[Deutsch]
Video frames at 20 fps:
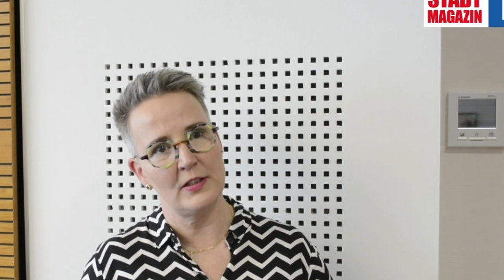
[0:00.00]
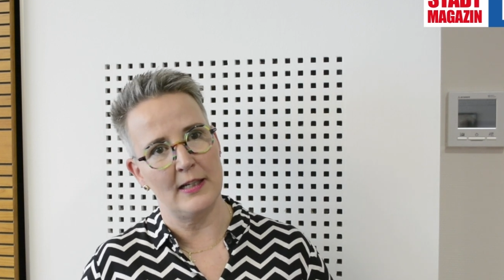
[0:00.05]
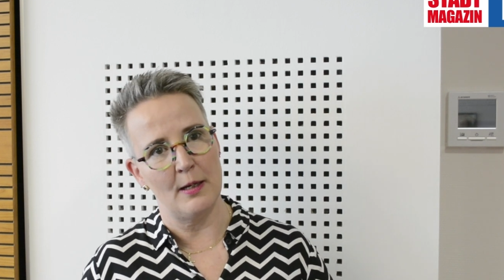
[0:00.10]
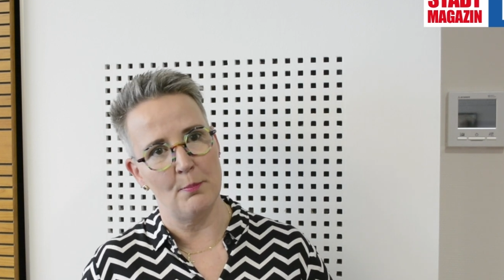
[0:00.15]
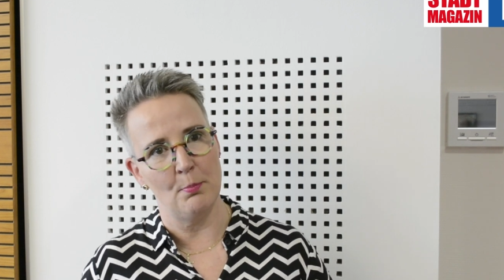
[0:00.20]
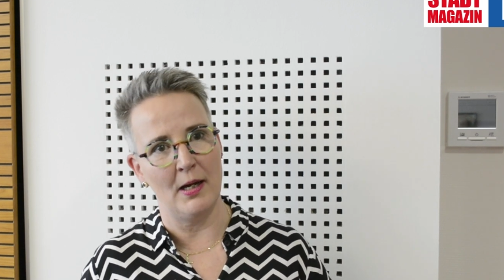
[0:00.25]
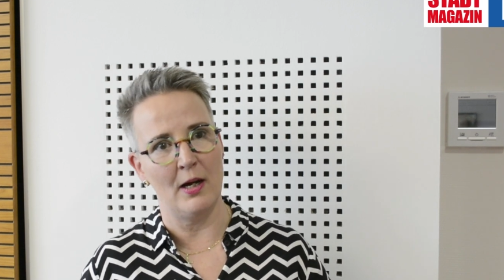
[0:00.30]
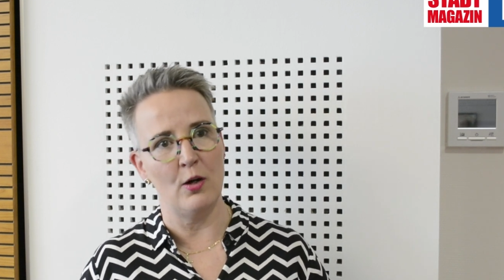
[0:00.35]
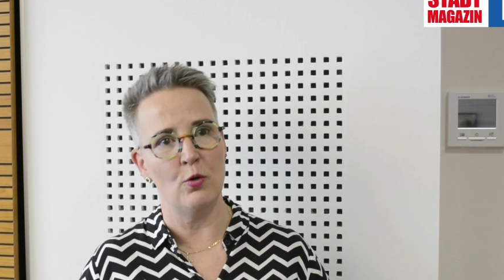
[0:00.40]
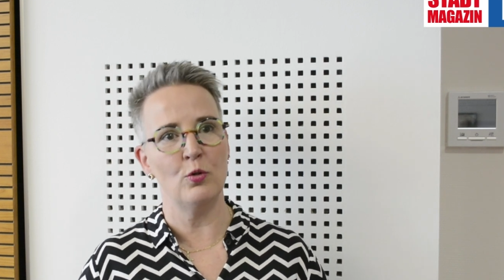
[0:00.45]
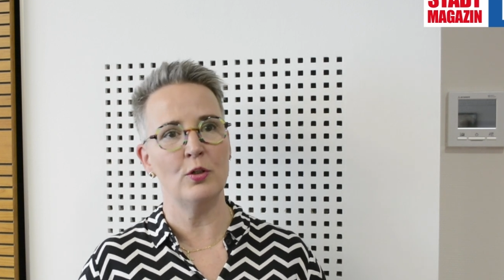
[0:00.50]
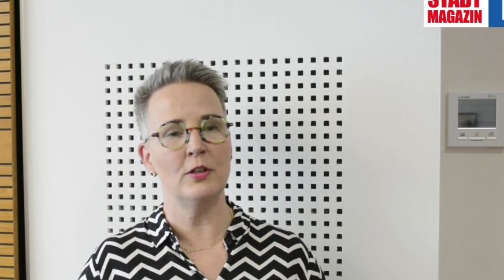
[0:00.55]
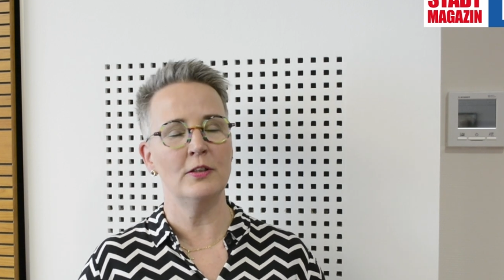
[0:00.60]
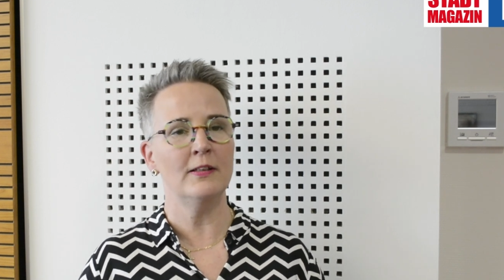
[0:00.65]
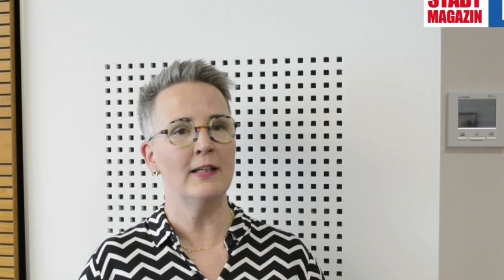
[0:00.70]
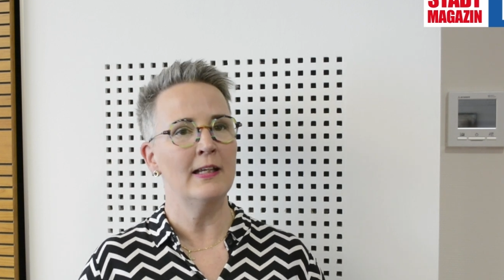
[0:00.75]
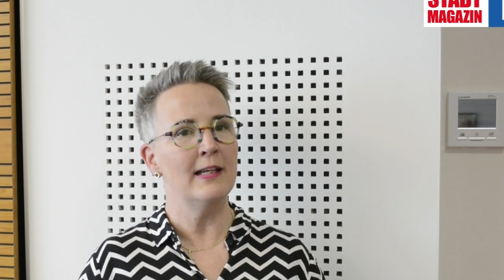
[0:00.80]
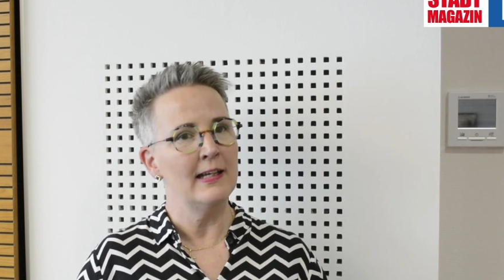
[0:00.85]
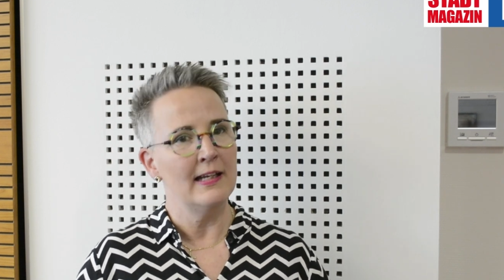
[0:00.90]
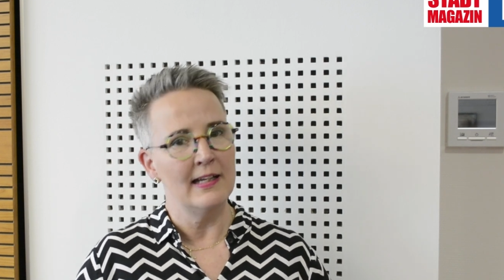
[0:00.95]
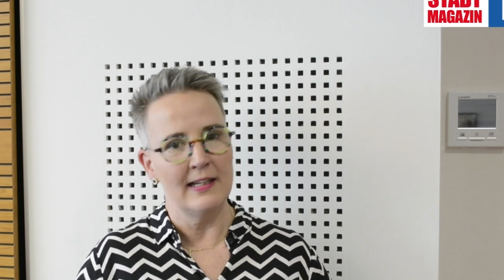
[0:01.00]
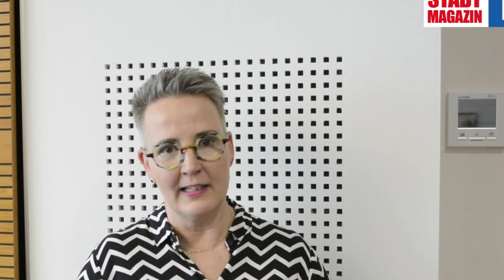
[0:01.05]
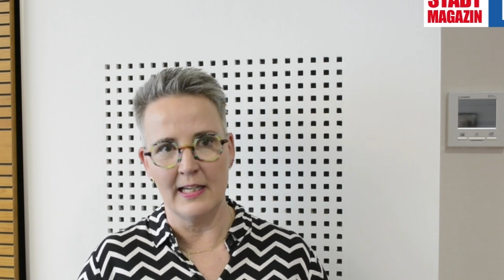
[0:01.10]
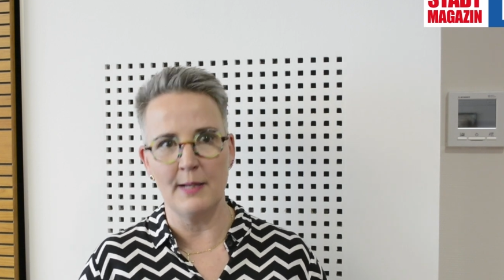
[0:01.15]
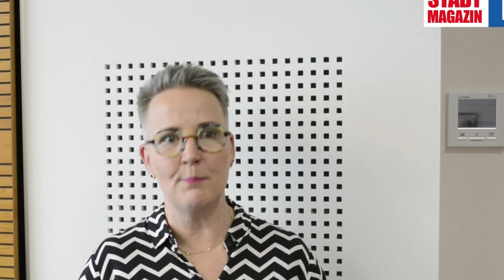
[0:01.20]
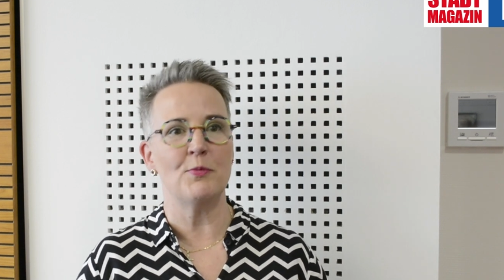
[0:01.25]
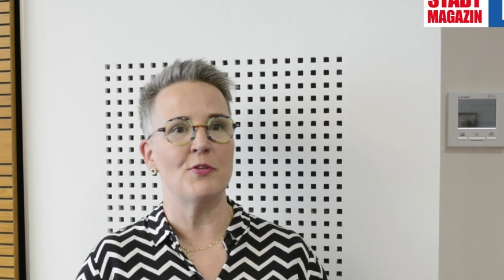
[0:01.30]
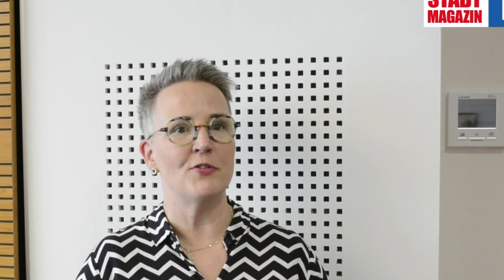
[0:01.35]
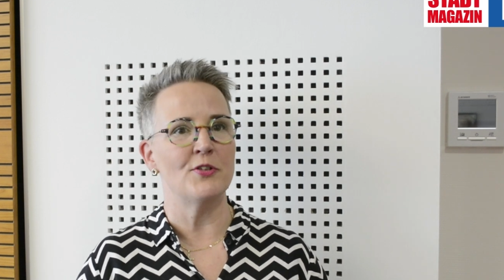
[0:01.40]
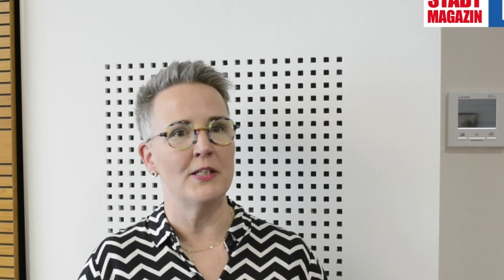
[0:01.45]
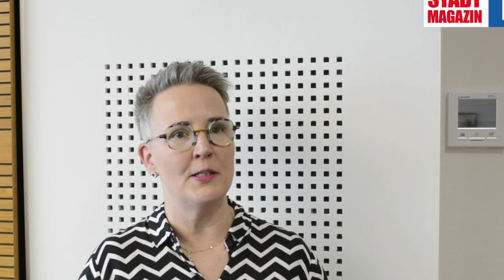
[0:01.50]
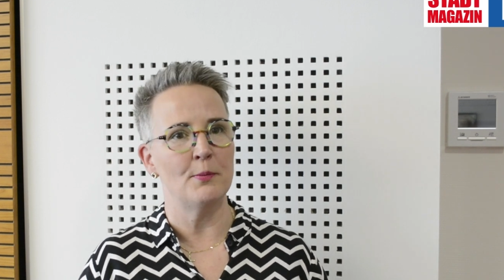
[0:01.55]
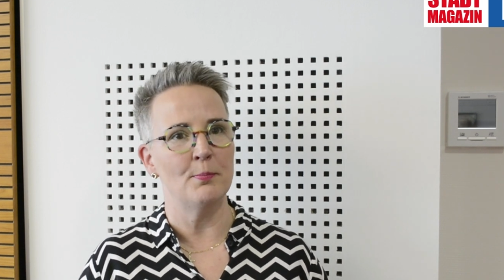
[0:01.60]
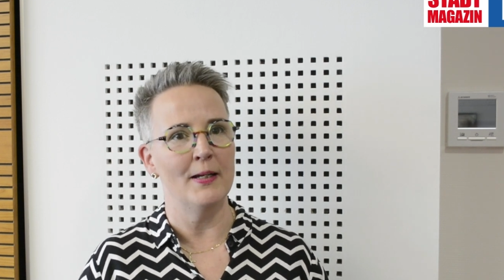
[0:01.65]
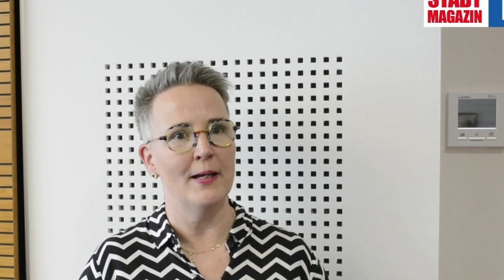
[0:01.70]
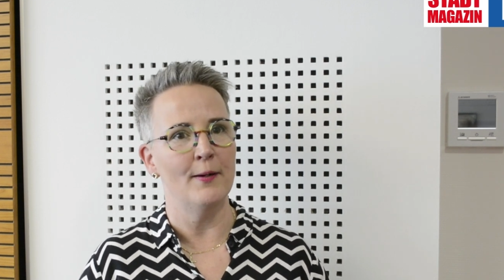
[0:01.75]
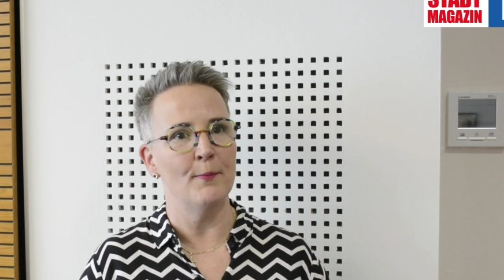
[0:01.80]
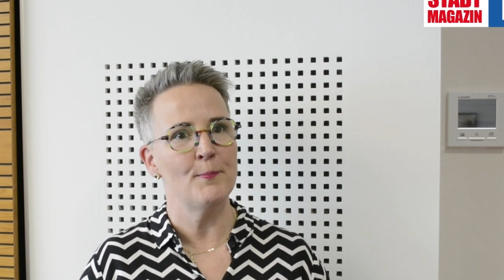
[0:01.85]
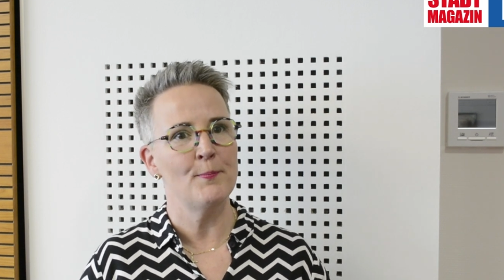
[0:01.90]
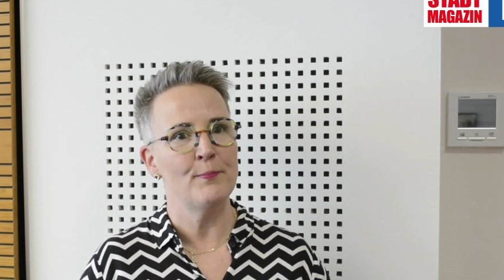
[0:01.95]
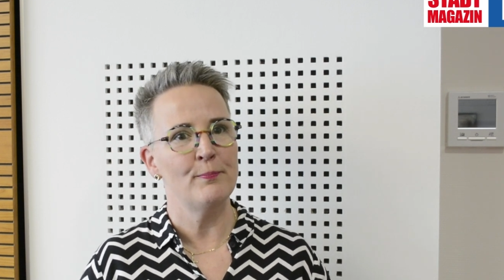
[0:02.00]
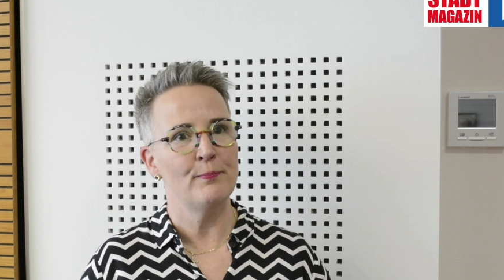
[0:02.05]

da brauchen, gibt es nicht mehr.